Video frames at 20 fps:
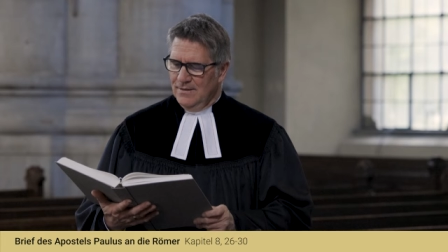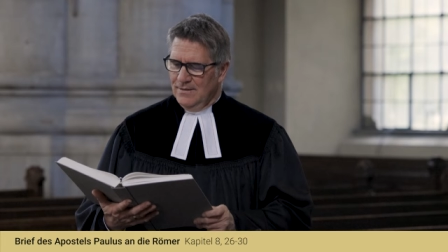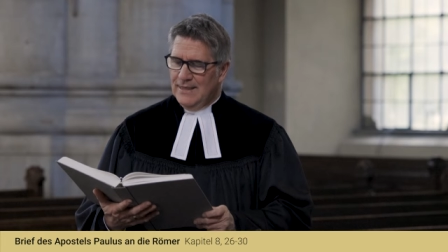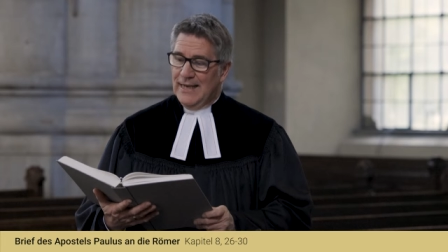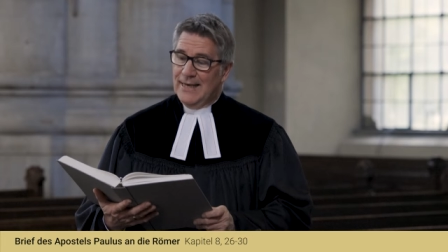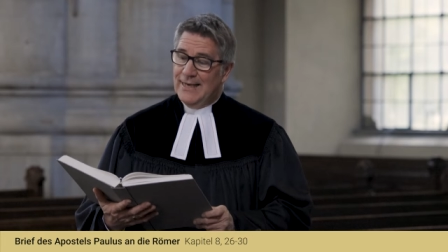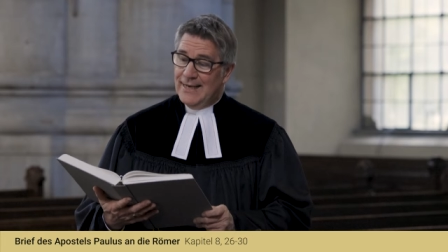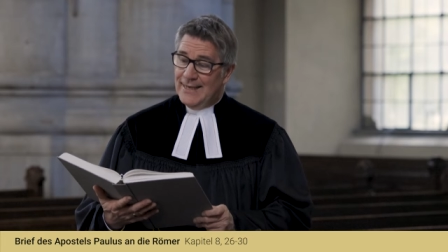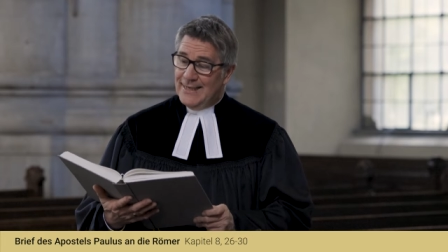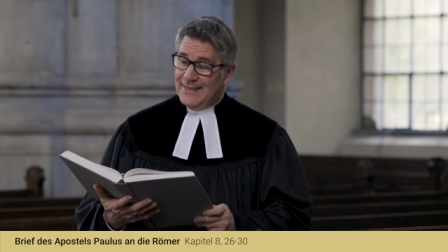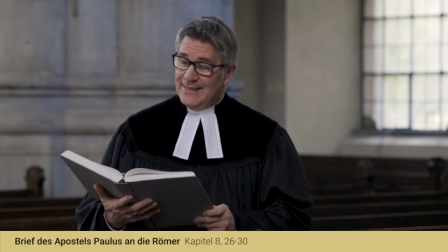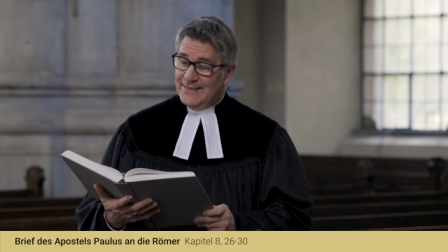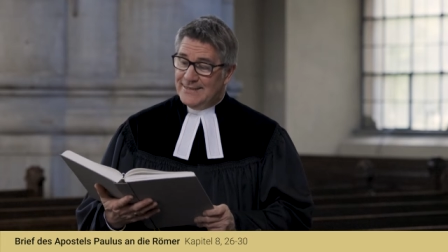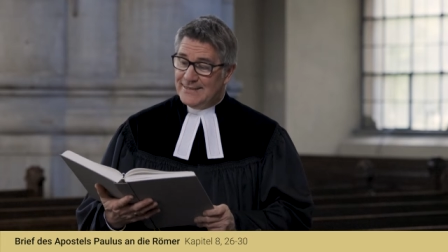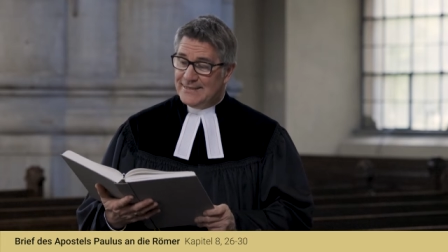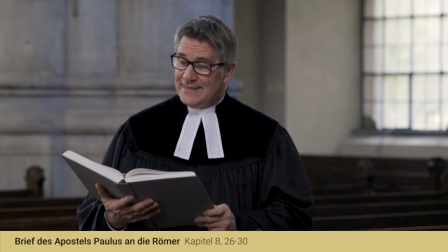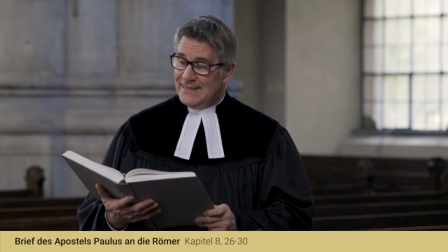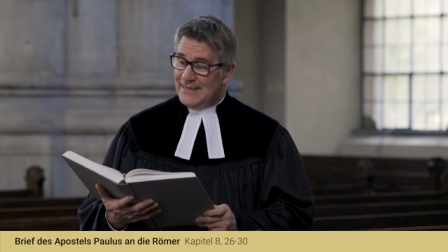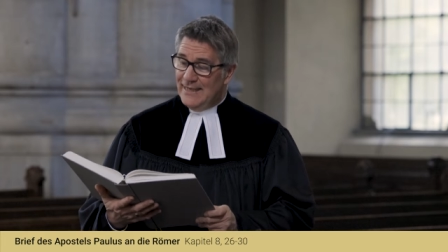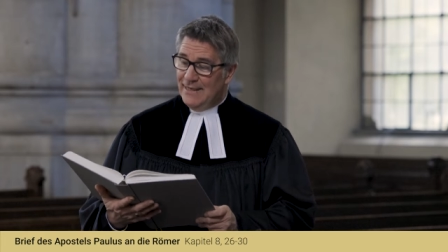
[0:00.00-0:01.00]
Der
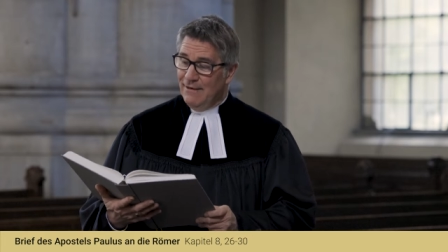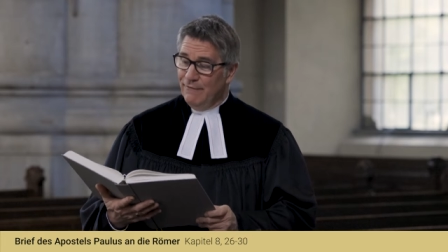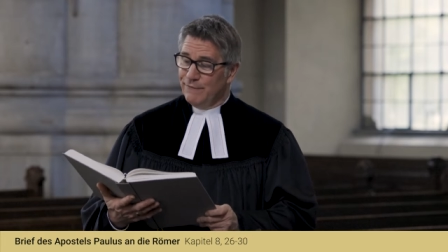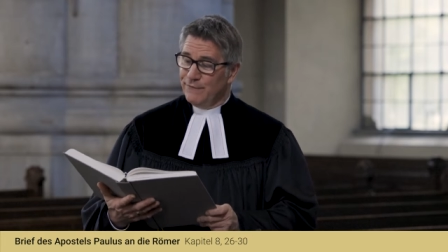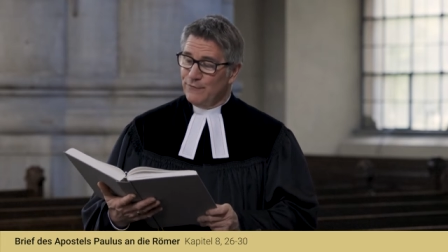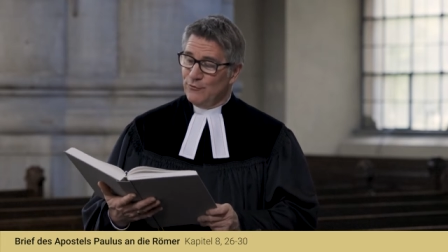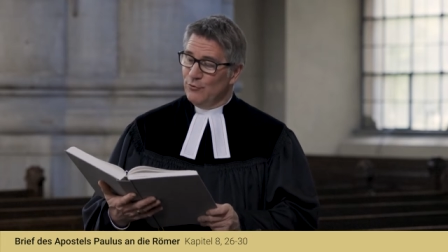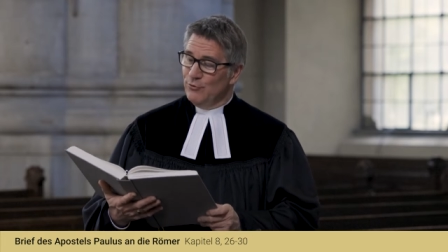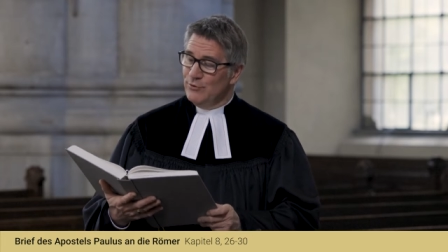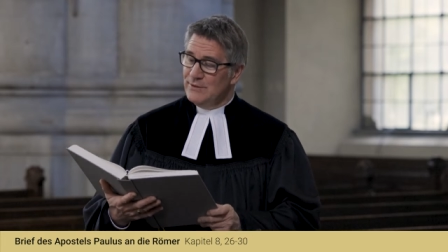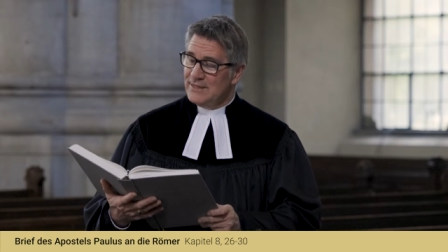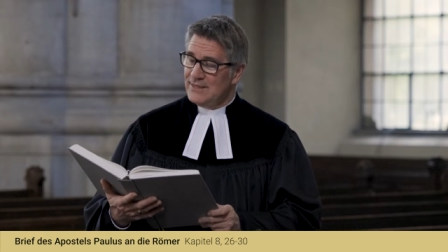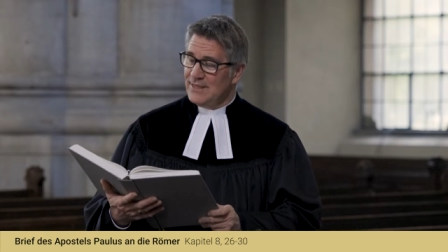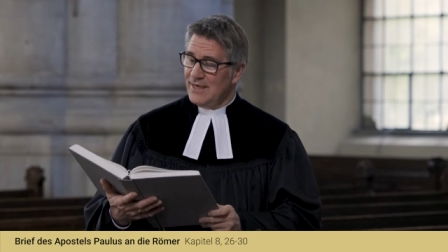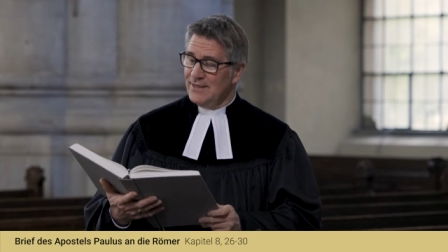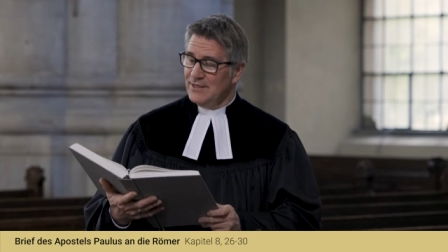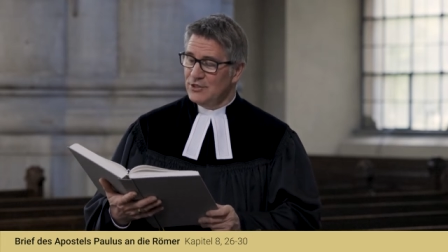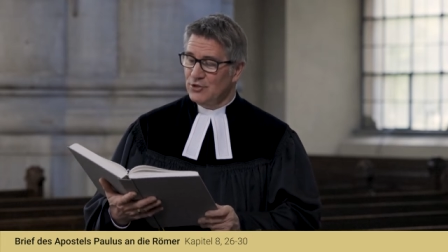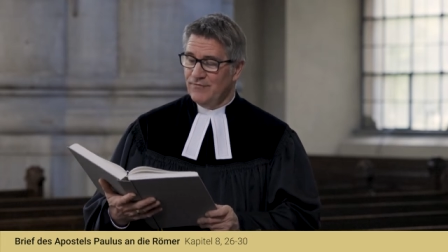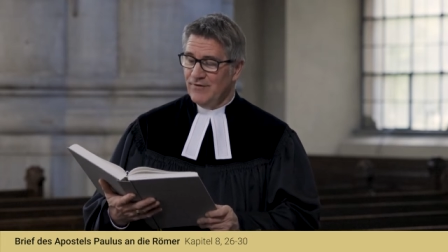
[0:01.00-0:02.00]
Geist hilft
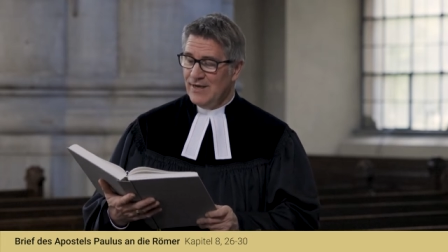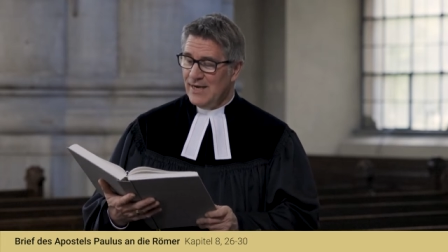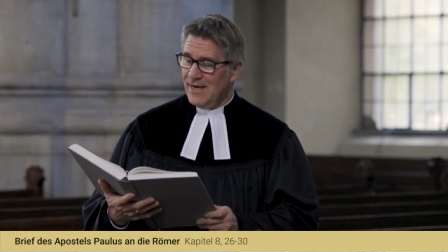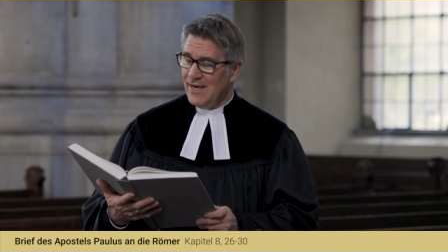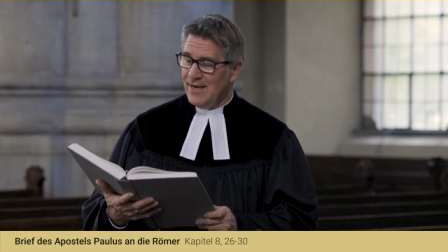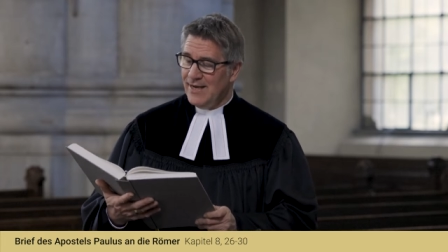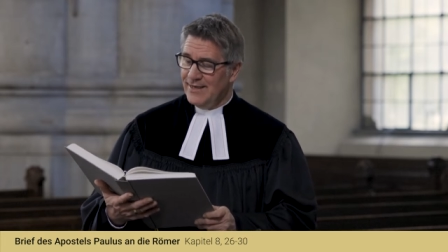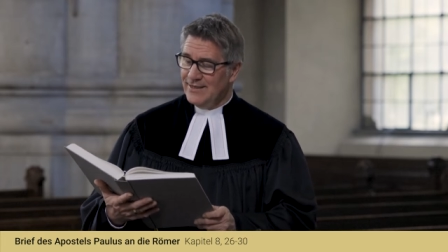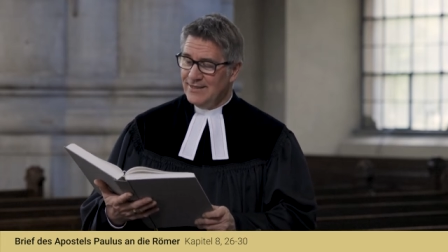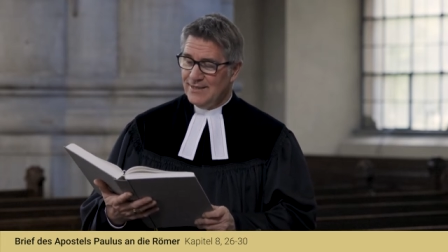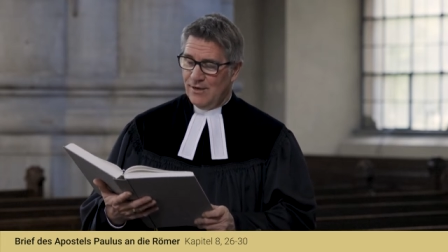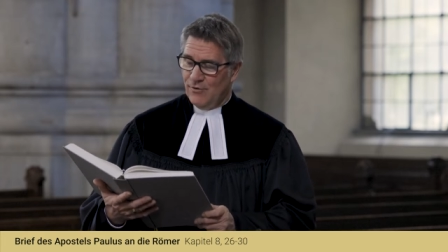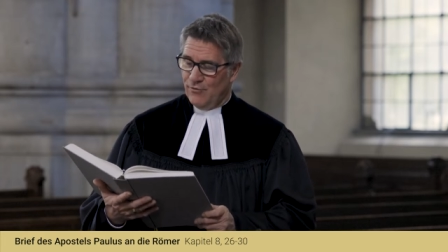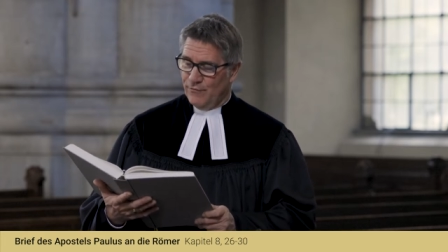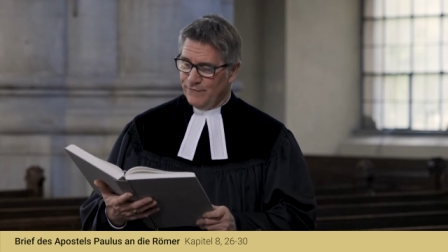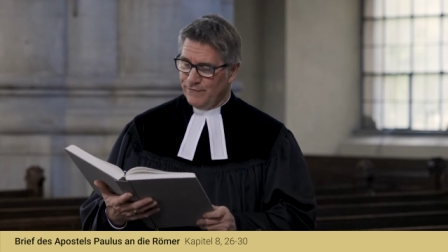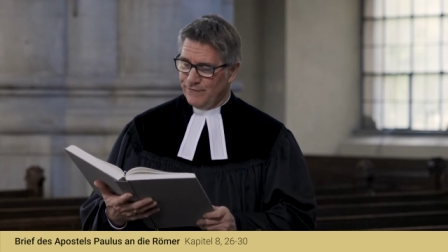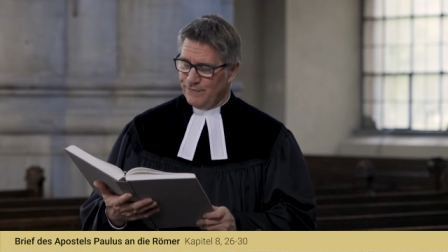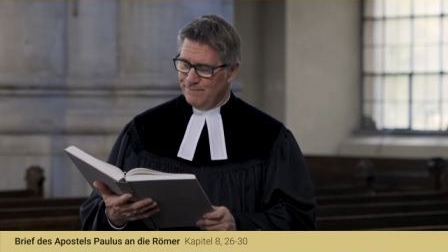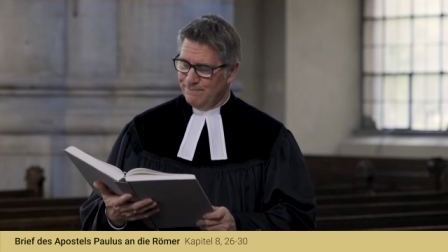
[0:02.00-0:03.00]
unserer Schwachheit
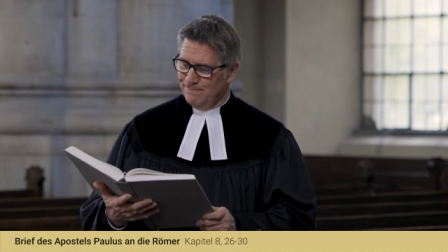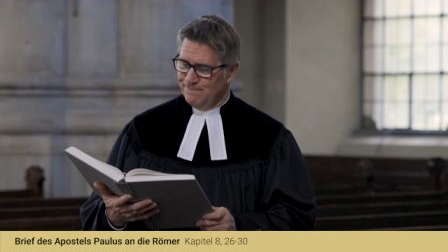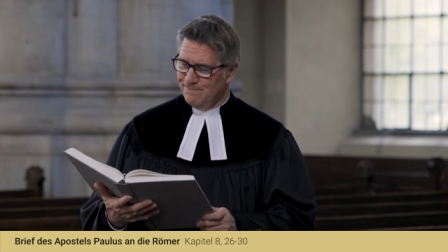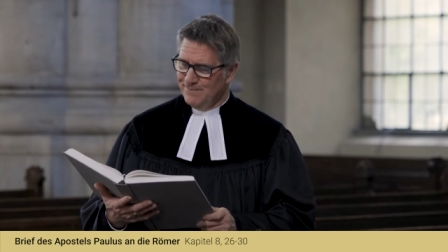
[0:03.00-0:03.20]
auf.